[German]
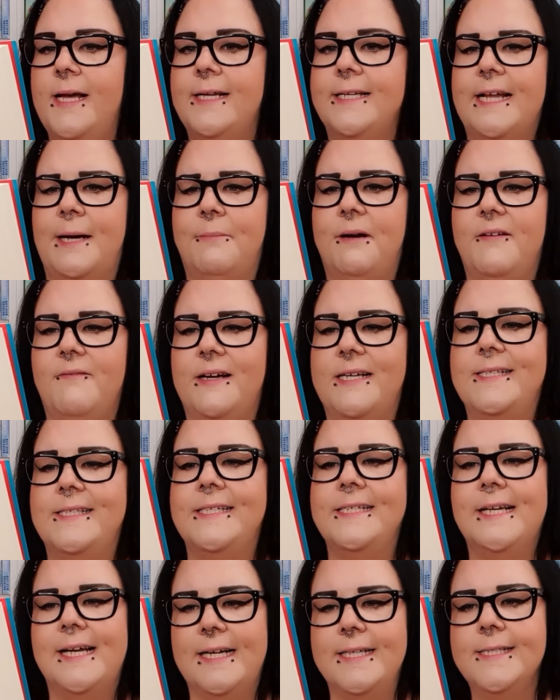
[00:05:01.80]
Dabei weiß
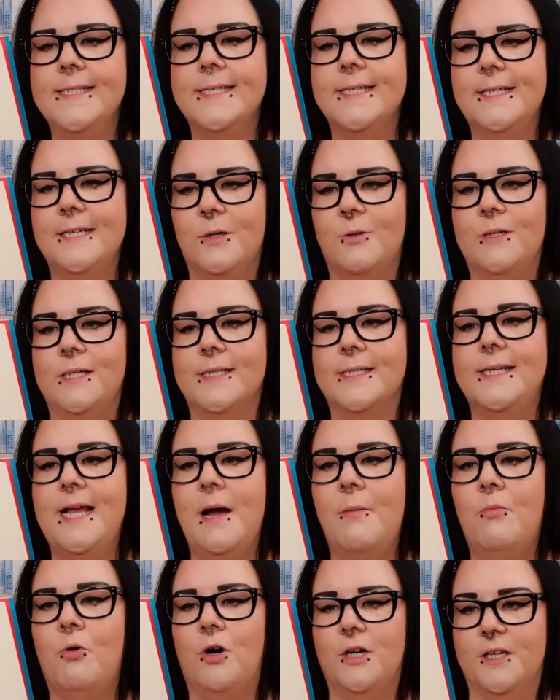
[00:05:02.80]
sie ganz genau, dass sie
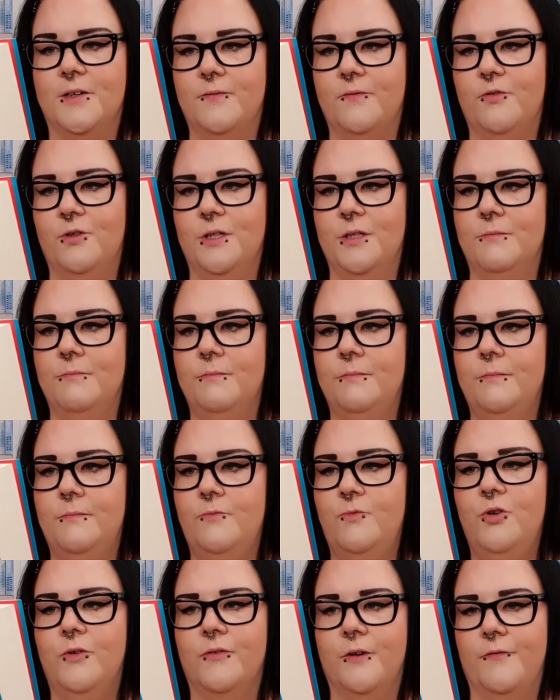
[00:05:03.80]
ermordet wurde.
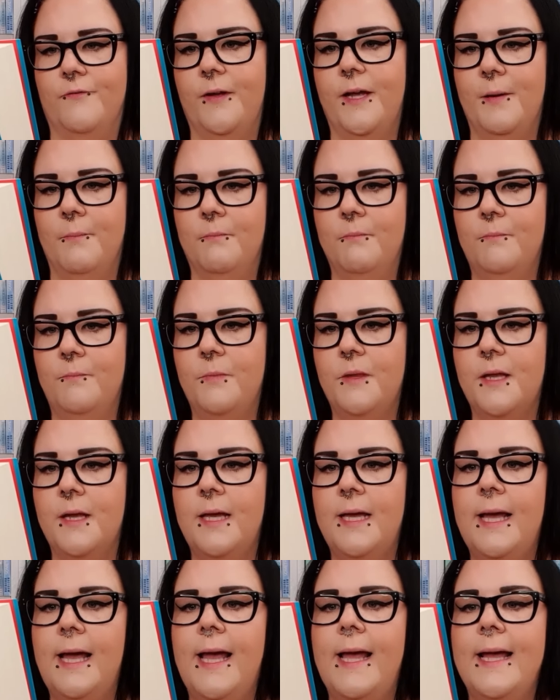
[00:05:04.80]
Nur von wem?
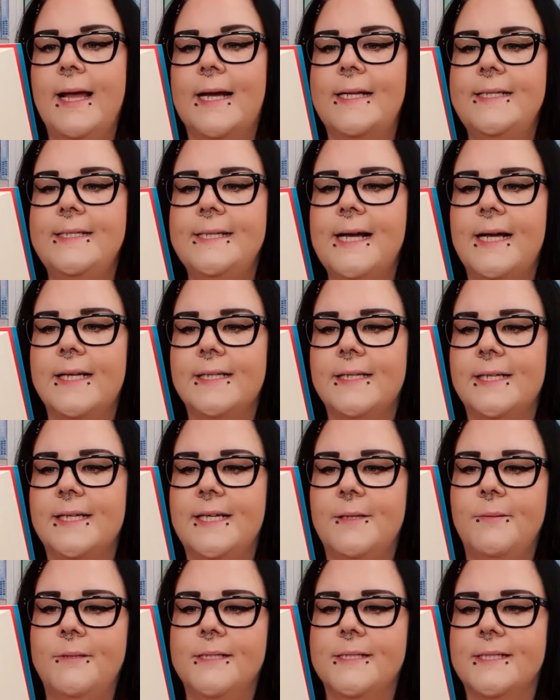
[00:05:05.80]
Kandidaten
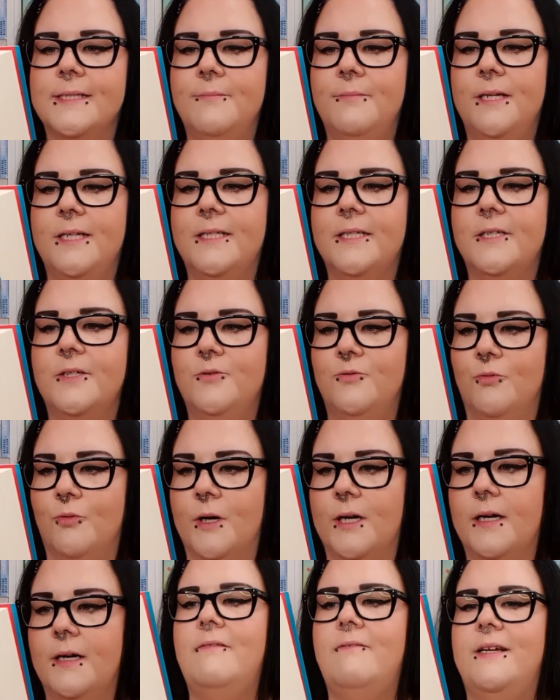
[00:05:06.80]
gäbe es nämlich
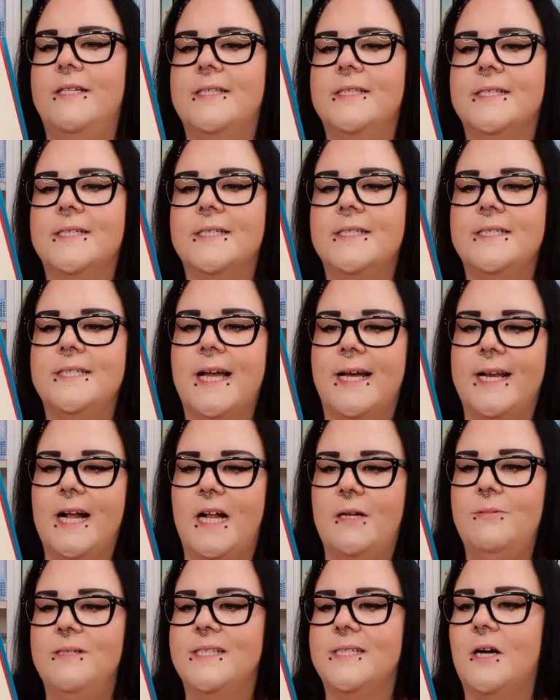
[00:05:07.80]
genug. Wenn sie sich nicht ein
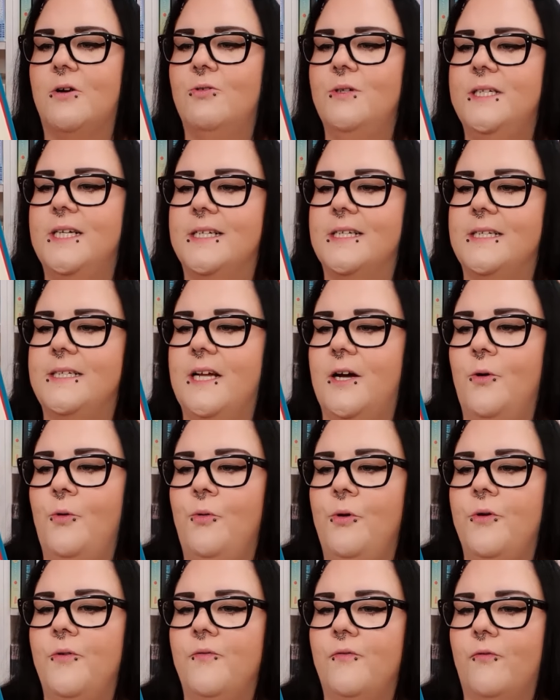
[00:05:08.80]
halbes Jahrhundert in der
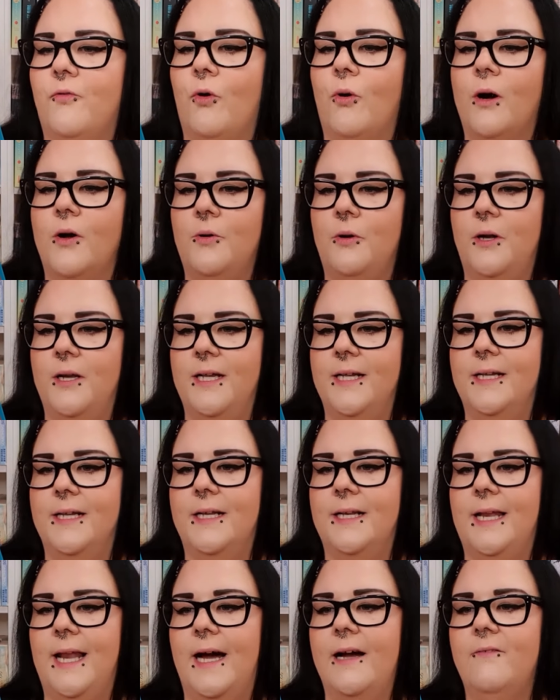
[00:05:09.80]
öden Vorhölle
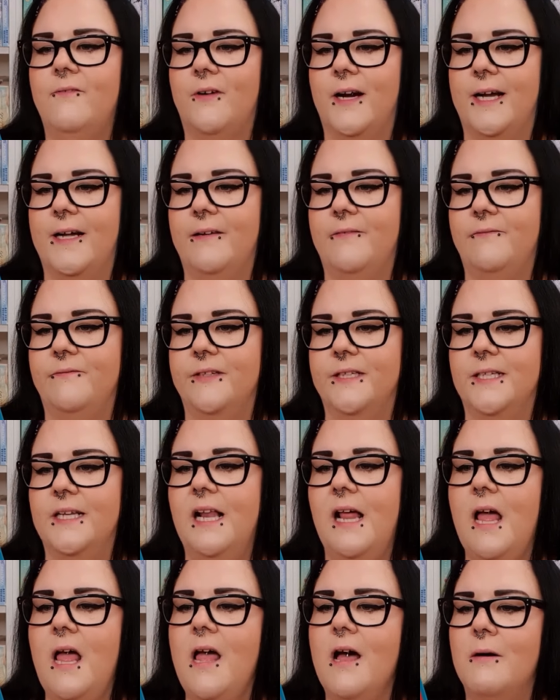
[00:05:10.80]
langweilen
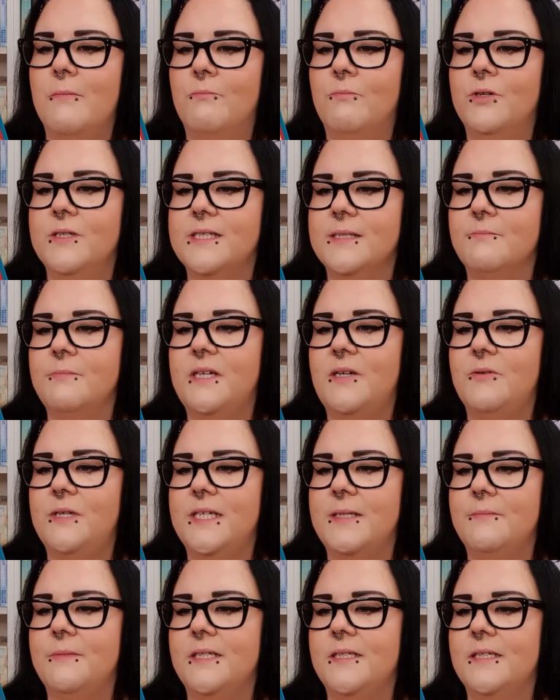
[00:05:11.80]
will, muss
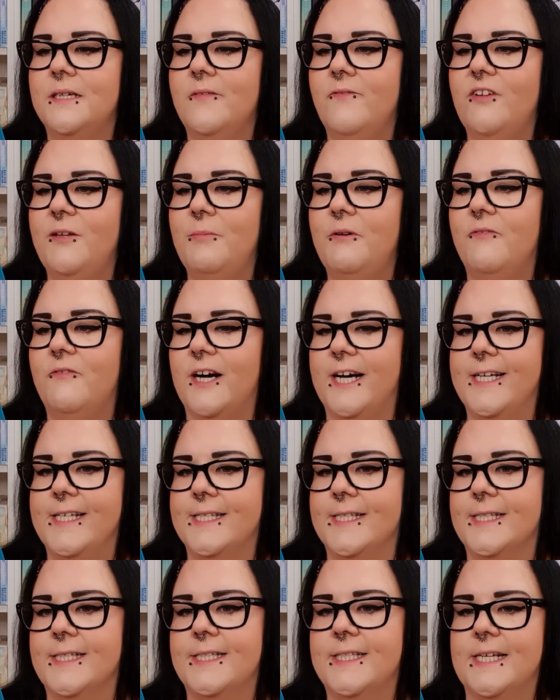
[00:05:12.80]
Miriam irgendwie
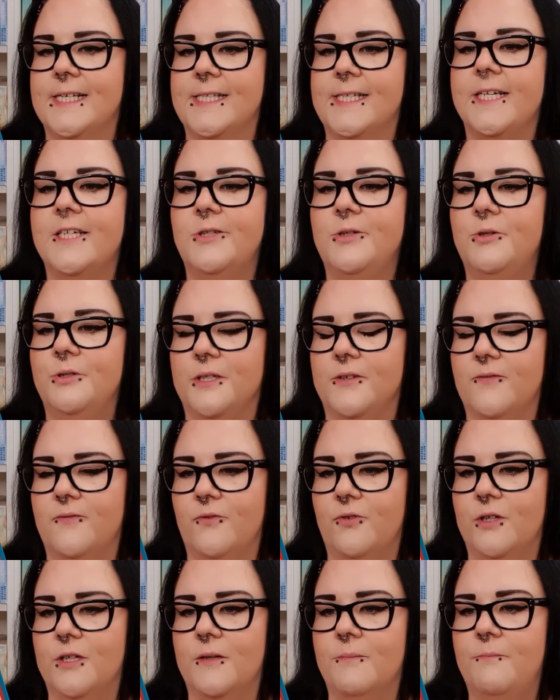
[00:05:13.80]
beweisen, dass sie getötet
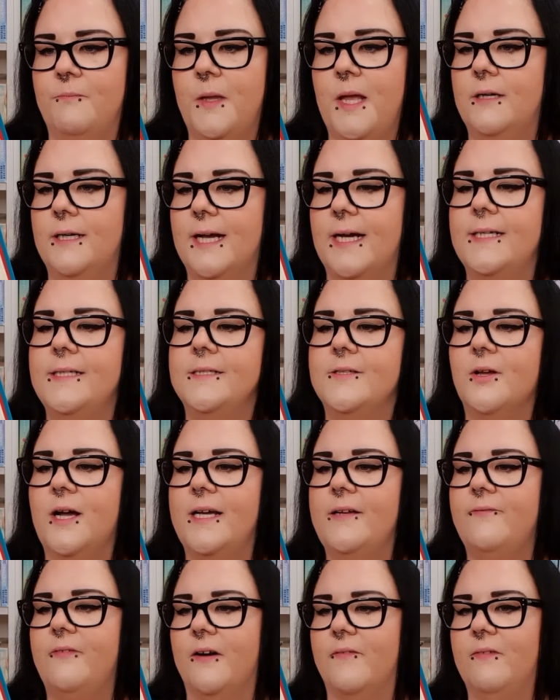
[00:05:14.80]
wurde. Gar nicht so
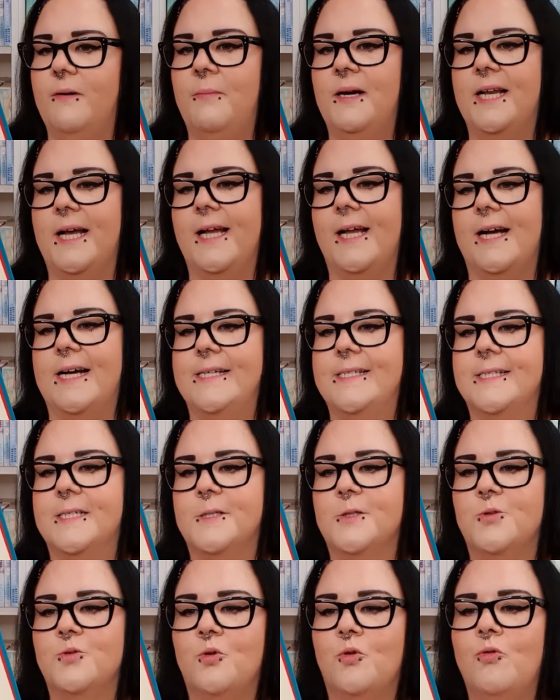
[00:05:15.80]
einfach, wenn man ein Geist
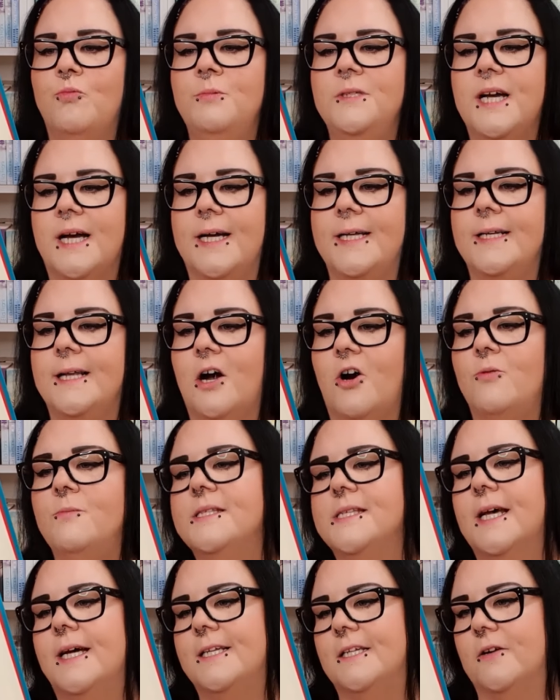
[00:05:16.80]
ist und obendrein
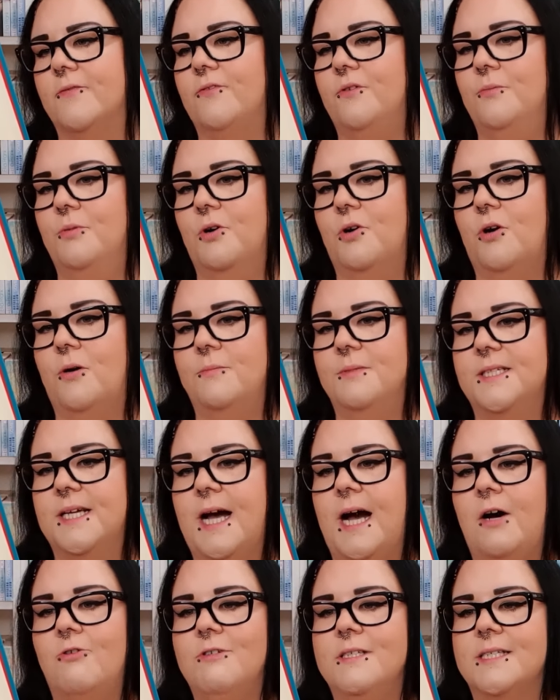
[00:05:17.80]
kaum Zeit dafür bekommt.
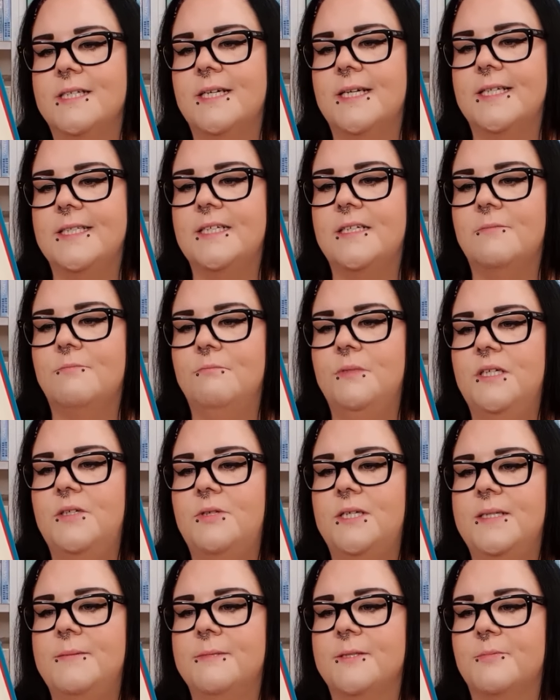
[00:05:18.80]
Ausgerechnet
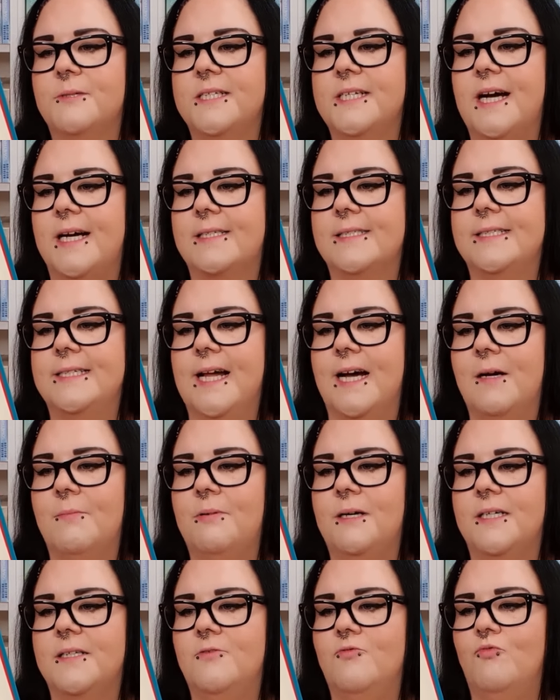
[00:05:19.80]
Miriams betagte
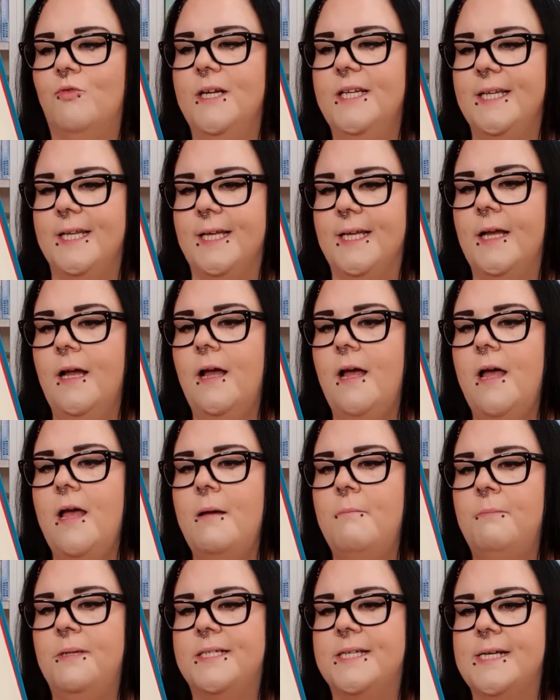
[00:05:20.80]
Nachbarin Winnie,
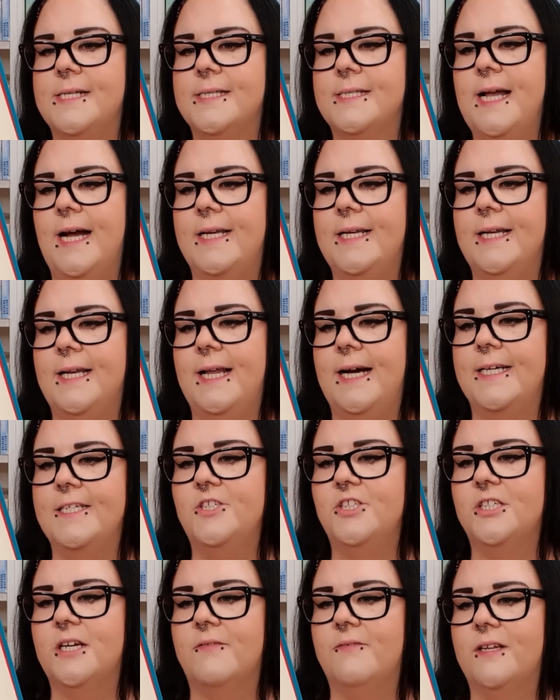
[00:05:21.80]
mit der sie eine
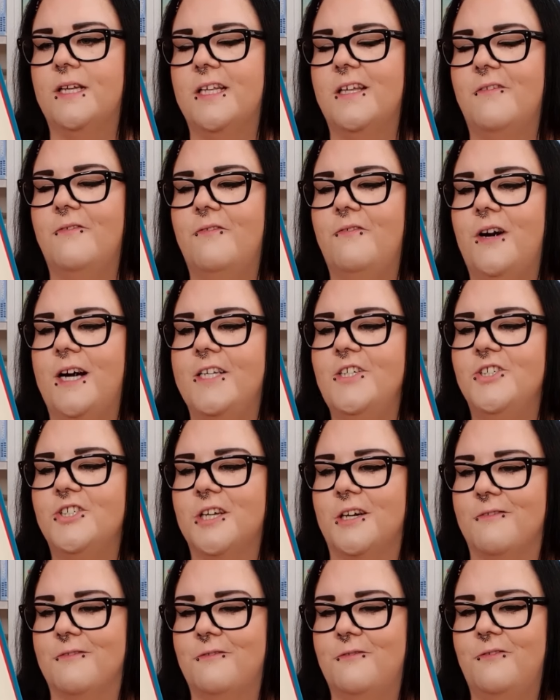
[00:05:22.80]
leidenschaftliche
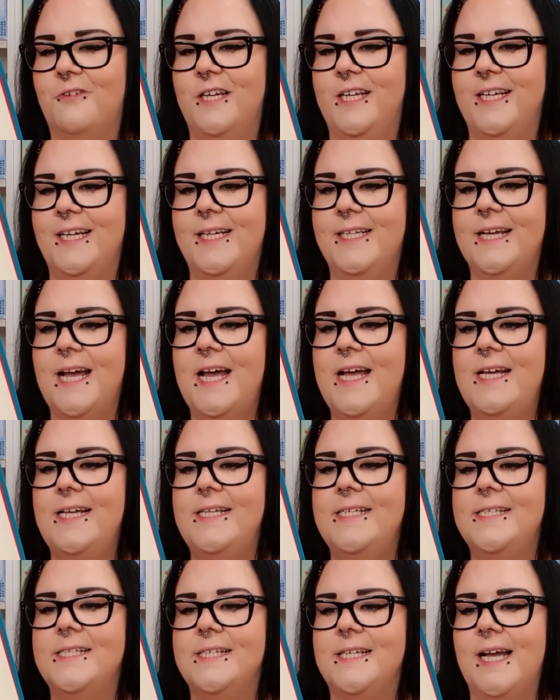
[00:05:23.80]
Feindschaft pflegt,
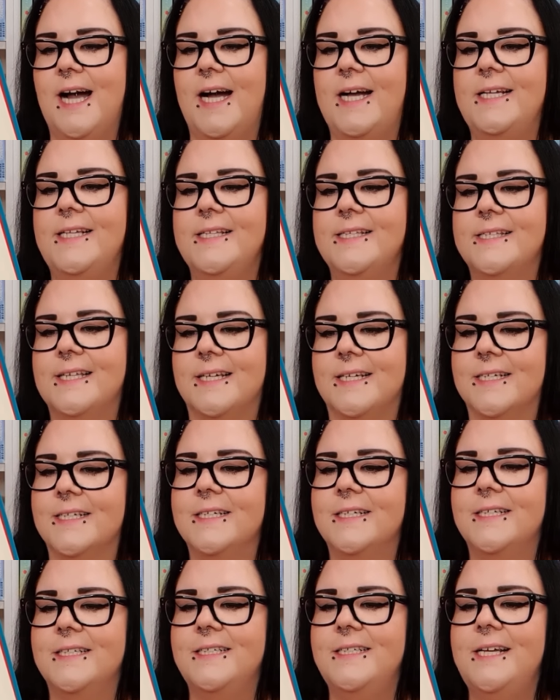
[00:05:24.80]
ist die einzige,
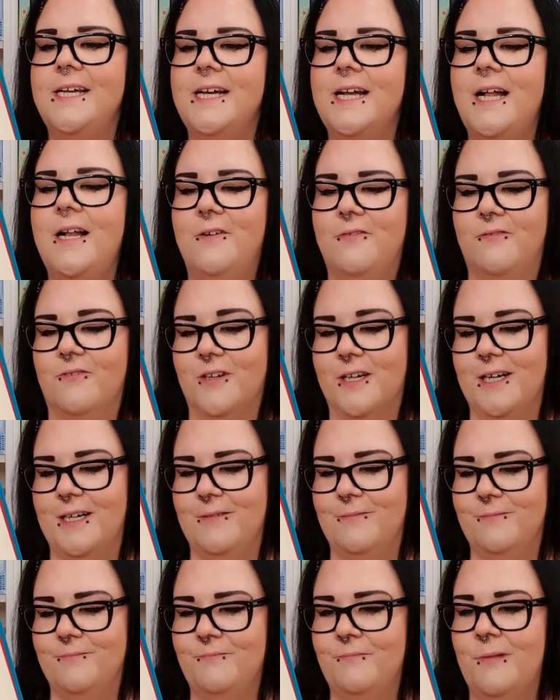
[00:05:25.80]
die ihr helfen kann.